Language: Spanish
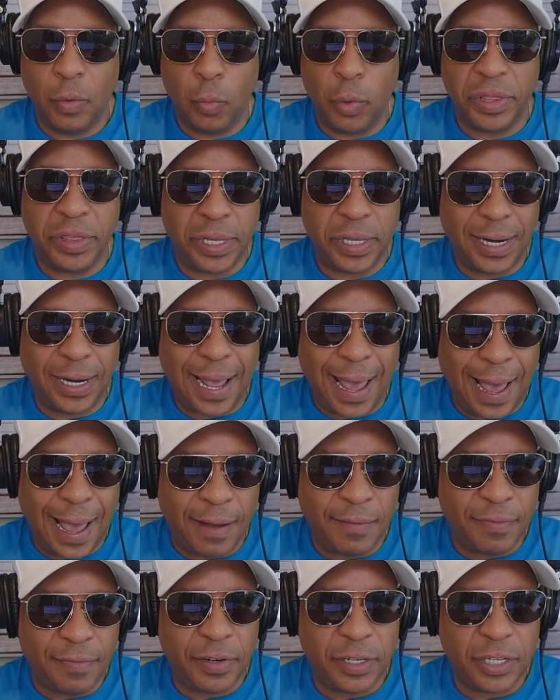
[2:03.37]

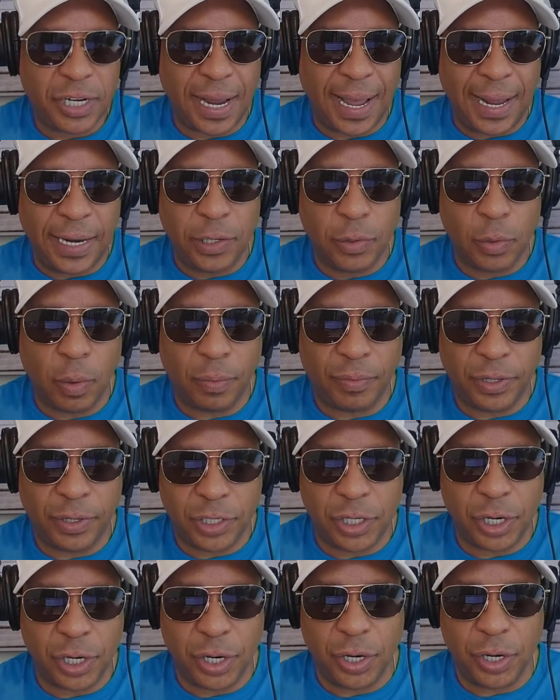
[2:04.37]
participante de mercado más
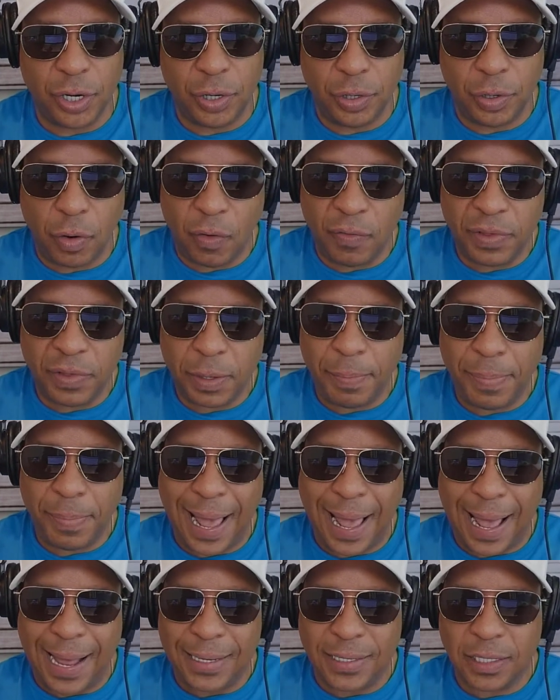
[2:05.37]
sofisticado que el mundo ha conocido.